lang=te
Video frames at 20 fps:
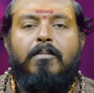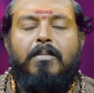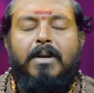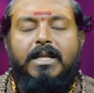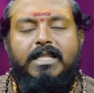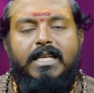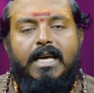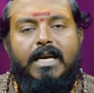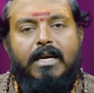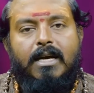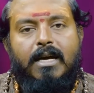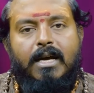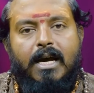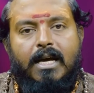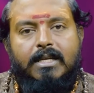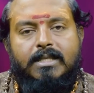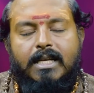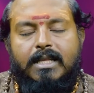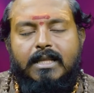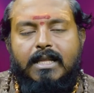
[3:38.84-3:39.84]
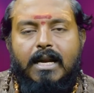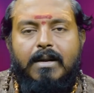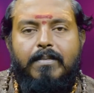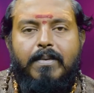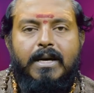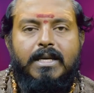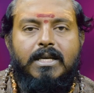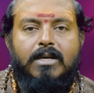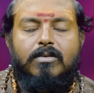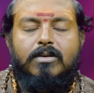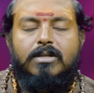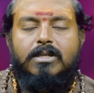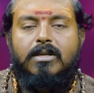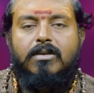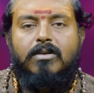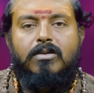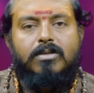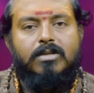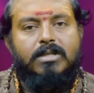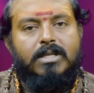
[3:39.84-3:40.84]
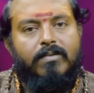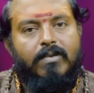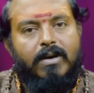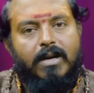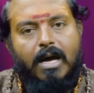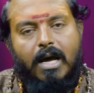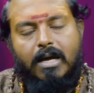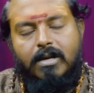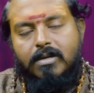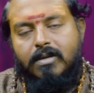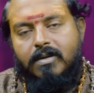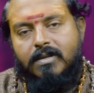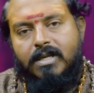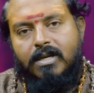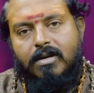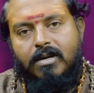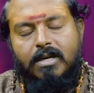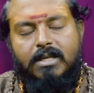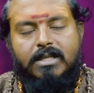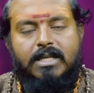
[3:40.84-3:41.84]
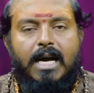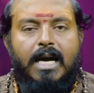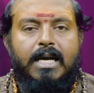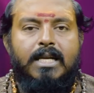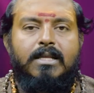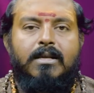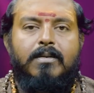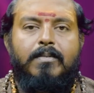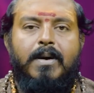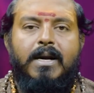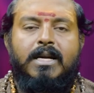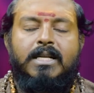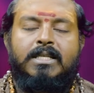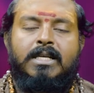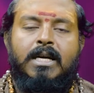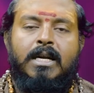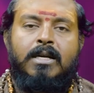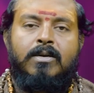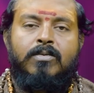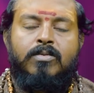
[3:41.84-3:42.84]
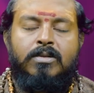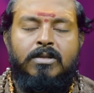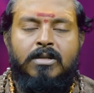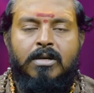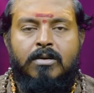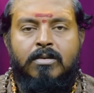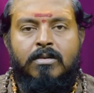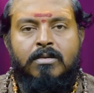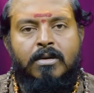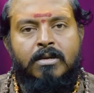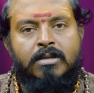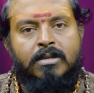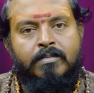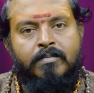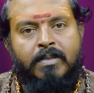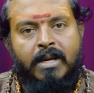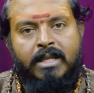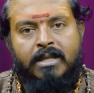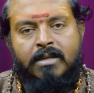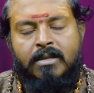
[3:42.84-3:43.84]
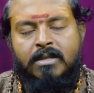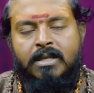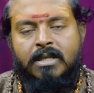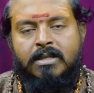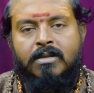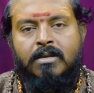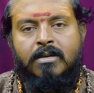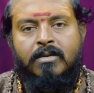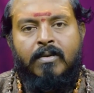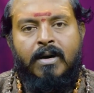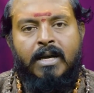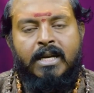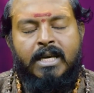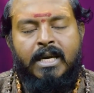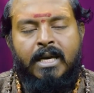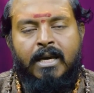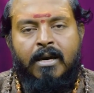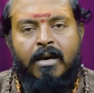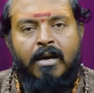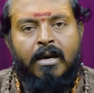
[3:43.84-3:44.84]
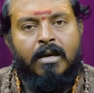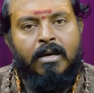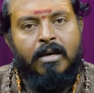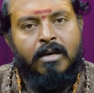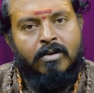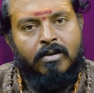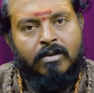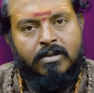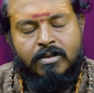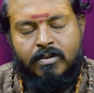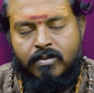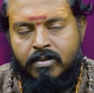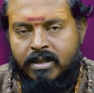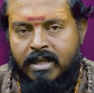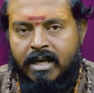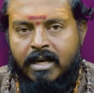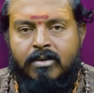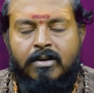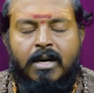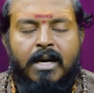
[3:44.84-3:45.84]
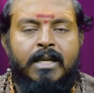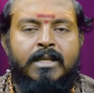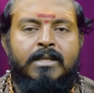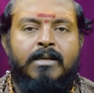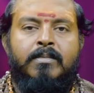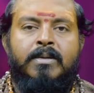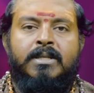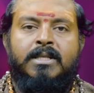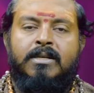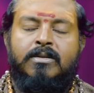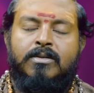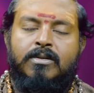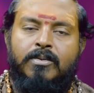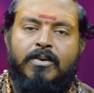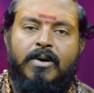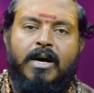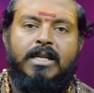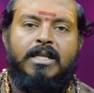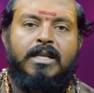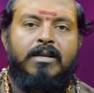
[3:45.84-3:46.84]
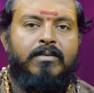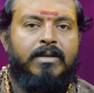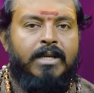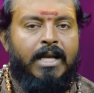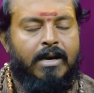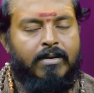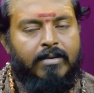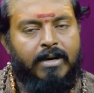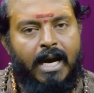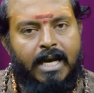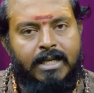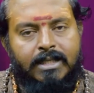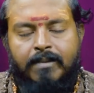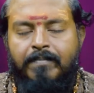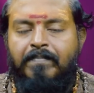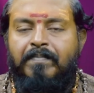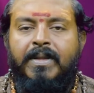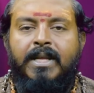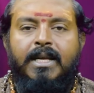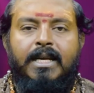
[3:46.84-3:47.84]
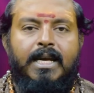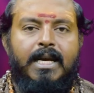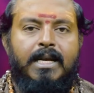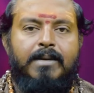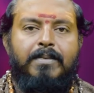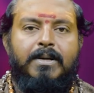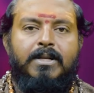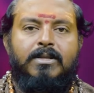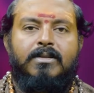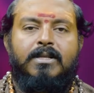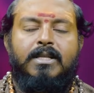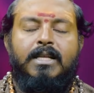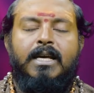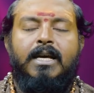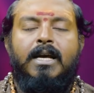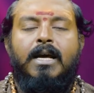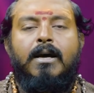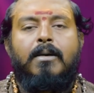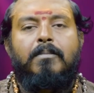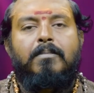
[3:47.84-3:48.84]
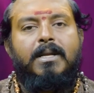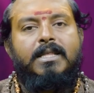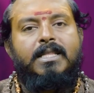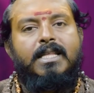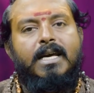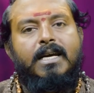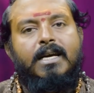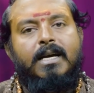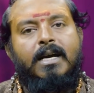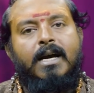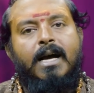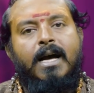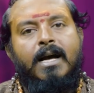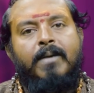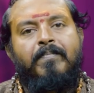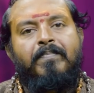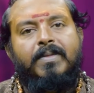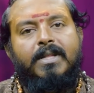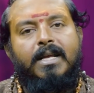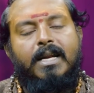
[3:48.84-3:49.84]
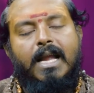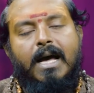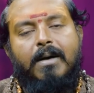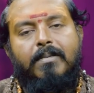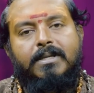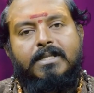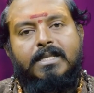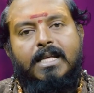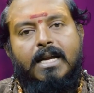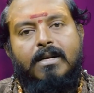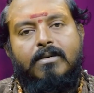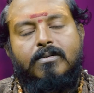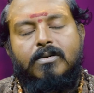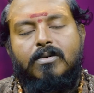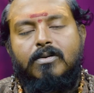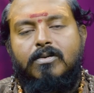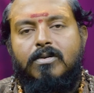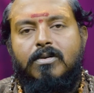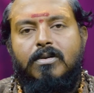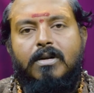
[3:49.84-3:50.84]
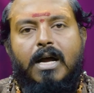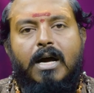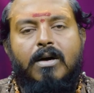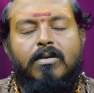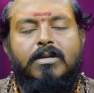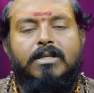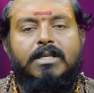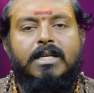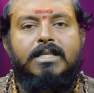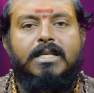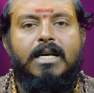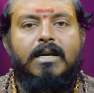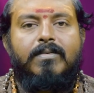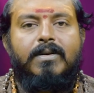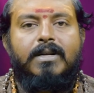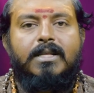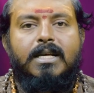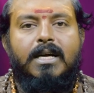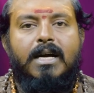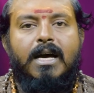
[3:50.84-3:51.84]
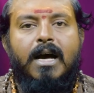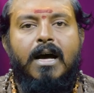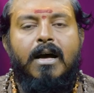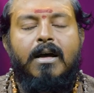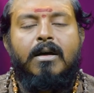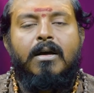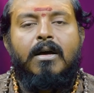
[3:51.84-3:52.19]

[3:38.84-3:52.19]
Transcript: ప్రత్యేకంగా సంతాన భాగ్యం కోసం ఎదురు చూసేవారు ఆరోగ్యశీలు ఒకటి జాగ్రత్తలు పాటించాలి ఉద్యోగం కోసం ప్రయత్నం చేస్తున్న వారికి ఈరోజు ఉద్యోగానికి సంబంధించిన శుభవార్తలు వినే అవకాశం ఏర్పడుతుంది ప్రత్యేకంగా లాభస్థానంలో గురురాహుల సంచార ఫలితంగా